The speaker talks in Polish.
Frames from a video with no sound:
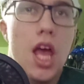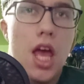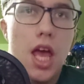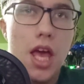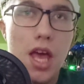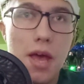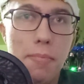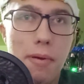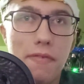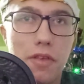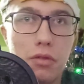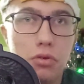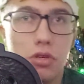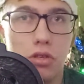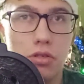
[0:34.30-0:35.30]
e,
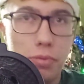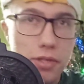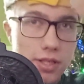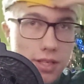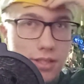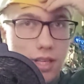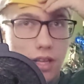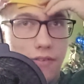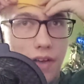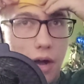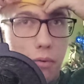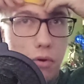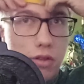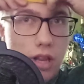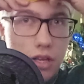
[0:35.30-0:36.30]
Pewnie dużo osób się
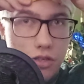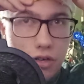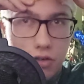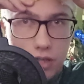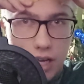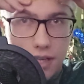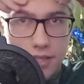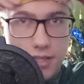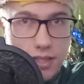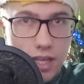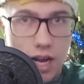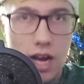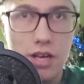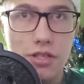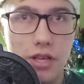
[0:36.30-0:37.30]
zastanawiało, dlaczego tak
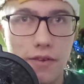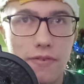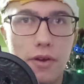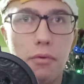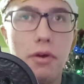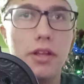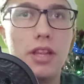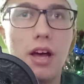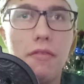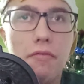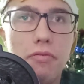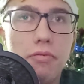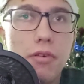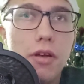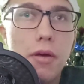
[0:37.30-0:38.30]
straże wyły tam
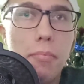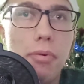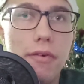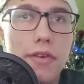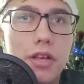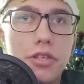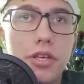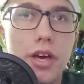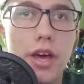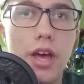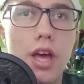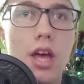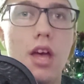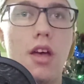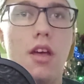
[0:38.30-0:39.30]
w powiecie,
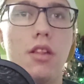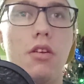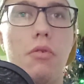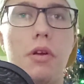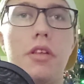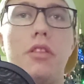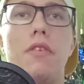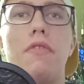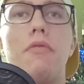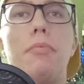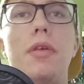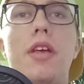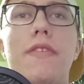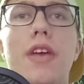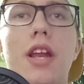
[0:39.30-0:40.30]
e, dokładnie to w
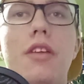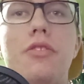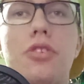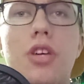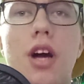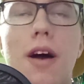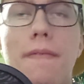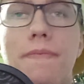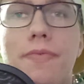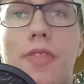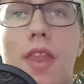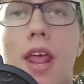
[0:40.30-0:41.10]
gminie Wieliczka